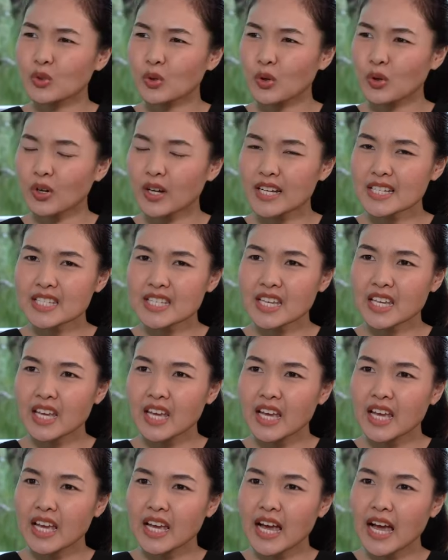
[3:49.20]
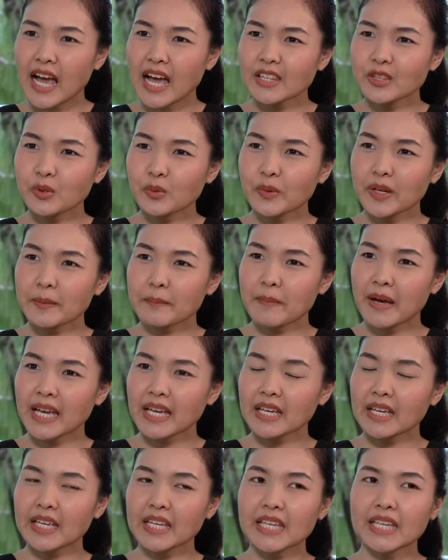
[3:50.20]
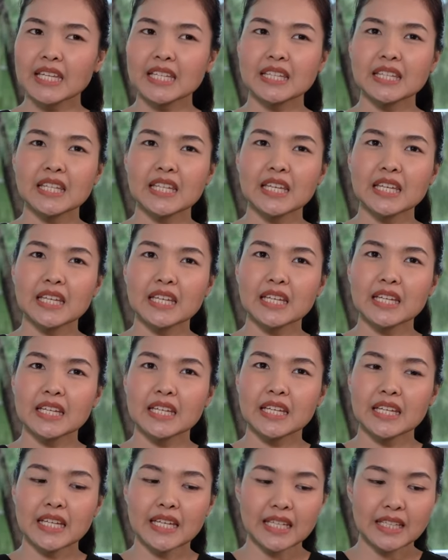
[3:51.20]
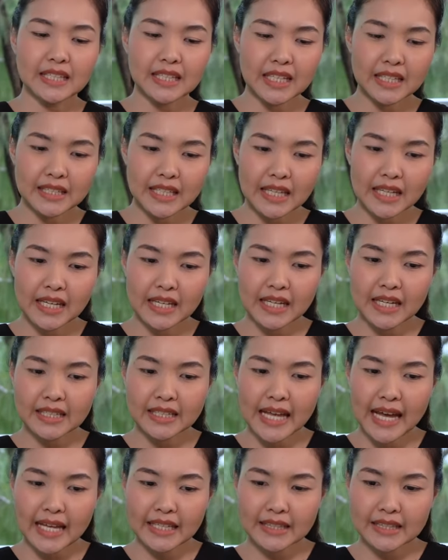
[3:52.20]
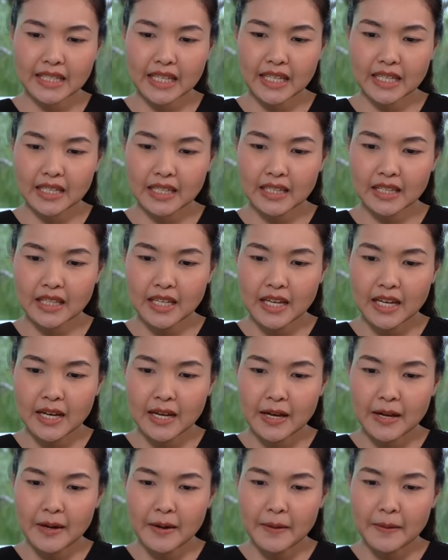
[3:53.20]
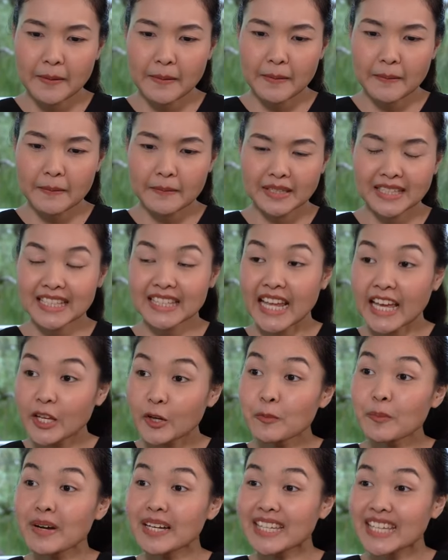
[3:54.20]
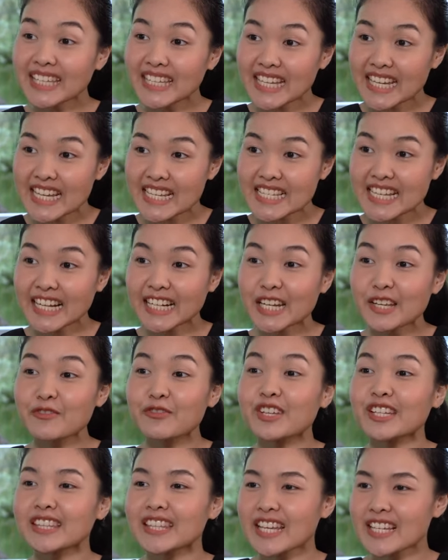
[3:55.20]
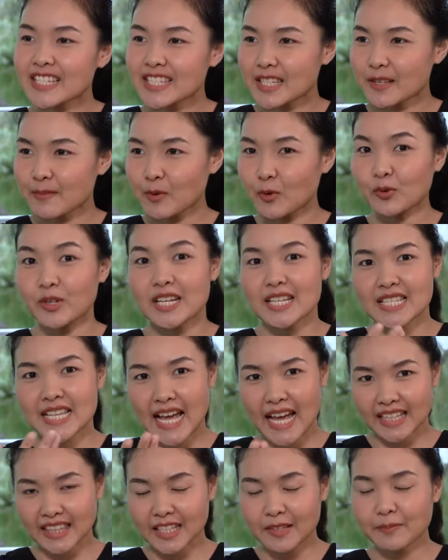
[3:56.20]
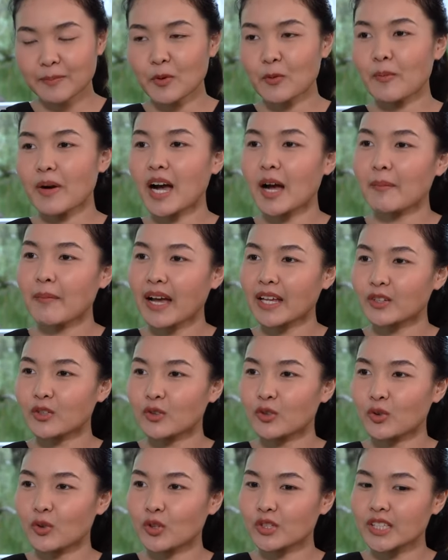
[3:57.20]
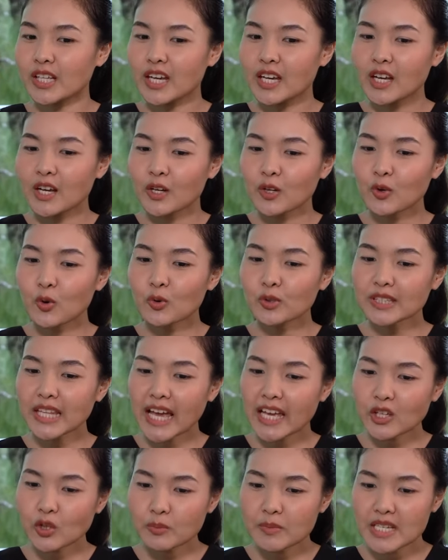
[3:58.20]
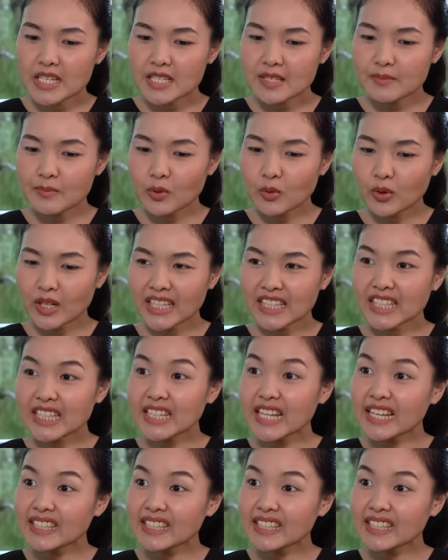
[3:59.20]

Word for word: Dok. Kasi ano eh, ma- hindi, hindi talaga natin, hindi tayo magiging isang living testimony sa atin pong mga manonood kung tayo mismo, hindi